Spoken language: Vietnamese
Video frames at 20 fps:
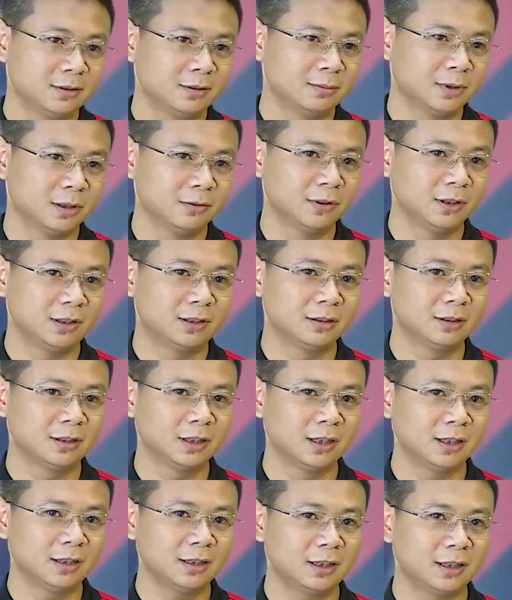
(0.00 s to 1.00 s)
Bởi vì thực
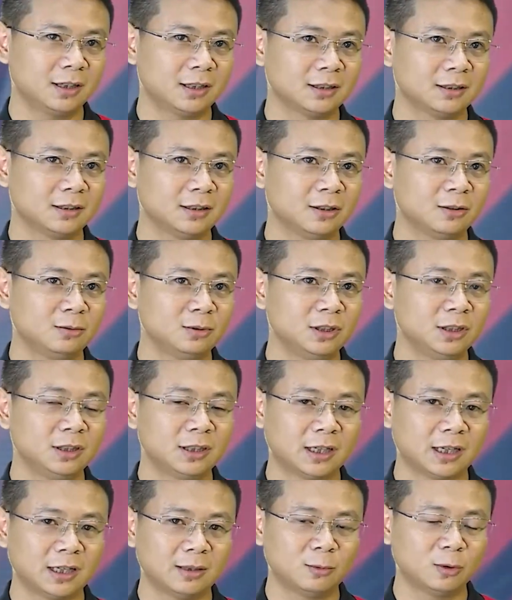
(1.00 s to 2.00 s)
tế là nếu
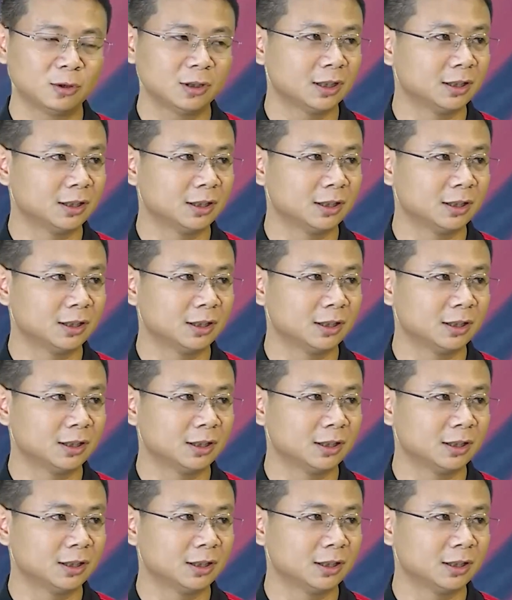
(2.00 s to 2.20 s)
nhìn lại mùa